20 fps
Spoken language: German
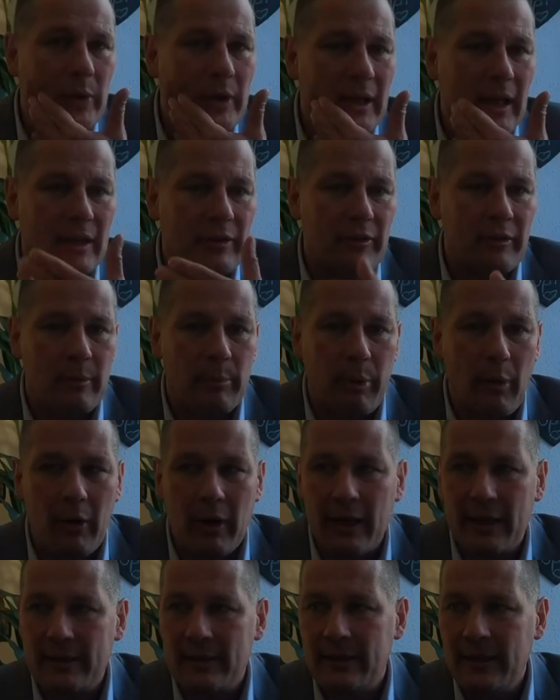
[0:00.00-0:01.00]
unten hat es
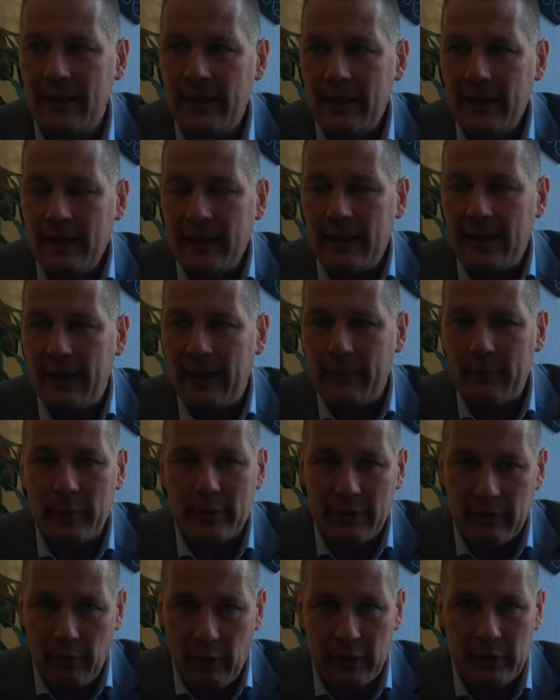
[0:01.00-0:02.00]
gepochert. Ähm,
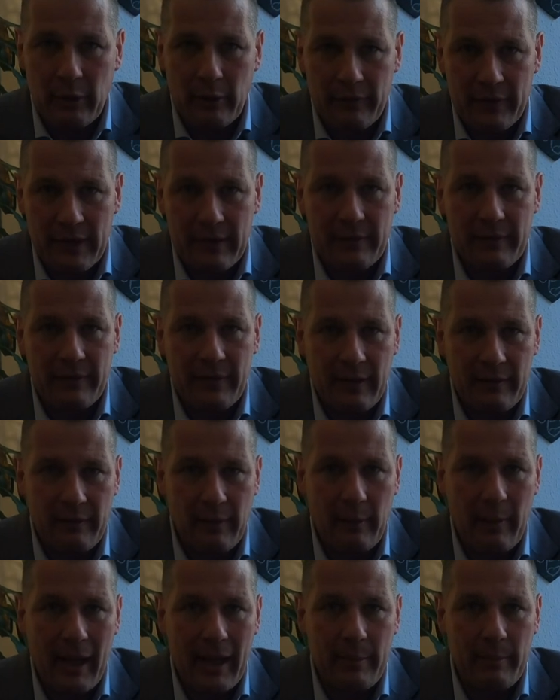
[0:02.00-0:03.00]
und ich wollte auf jeden Fall
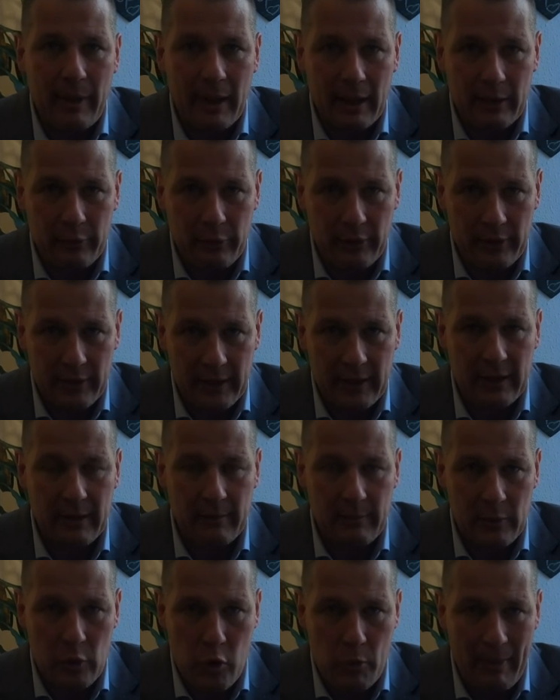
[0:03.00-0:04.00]
vom Halbmarathon
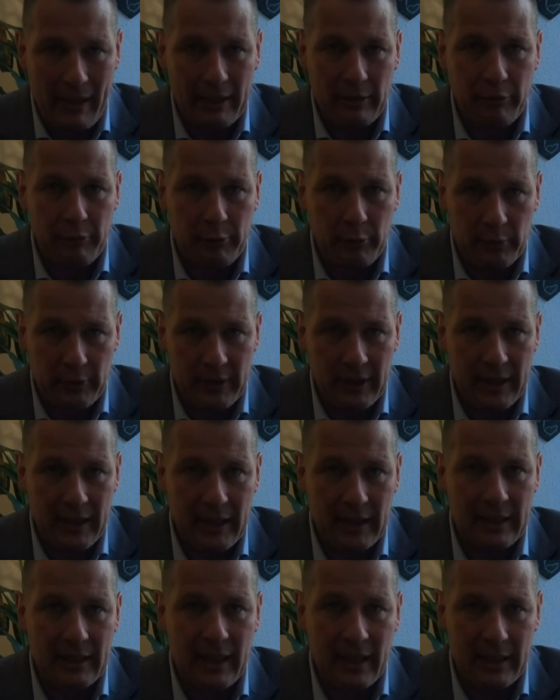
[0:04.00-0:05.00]
nicht mit Schmerzen durch die
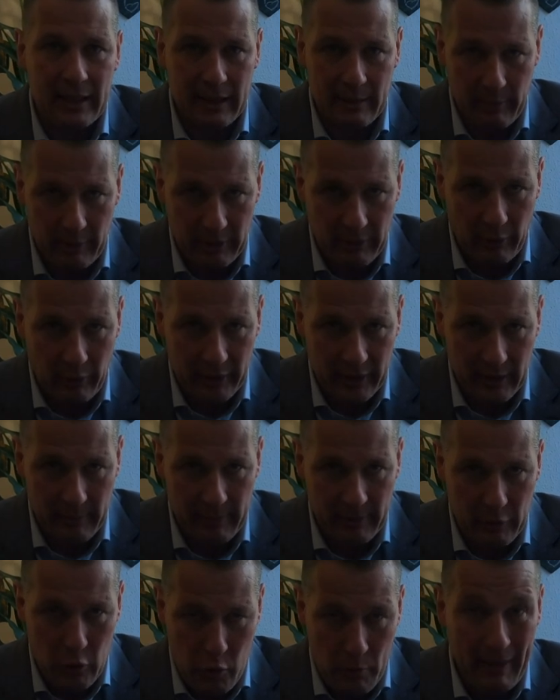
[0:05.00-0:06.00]
Gegend rennen. Ich möchte auch nicht
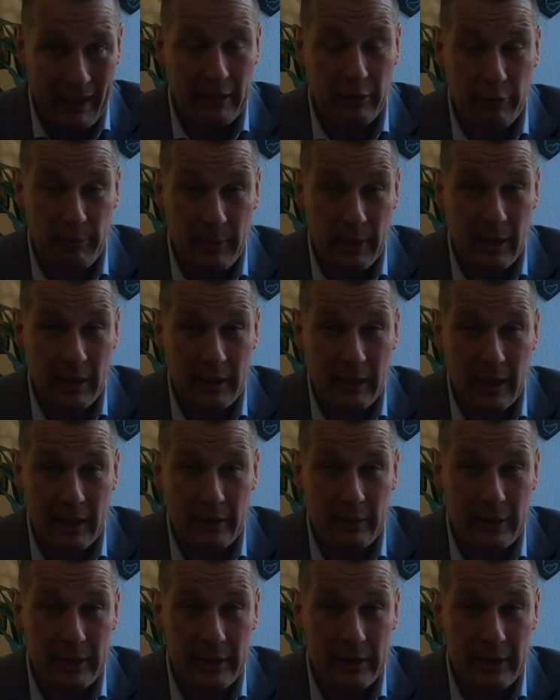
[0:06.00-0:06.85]
mit Schmerzmitteln dann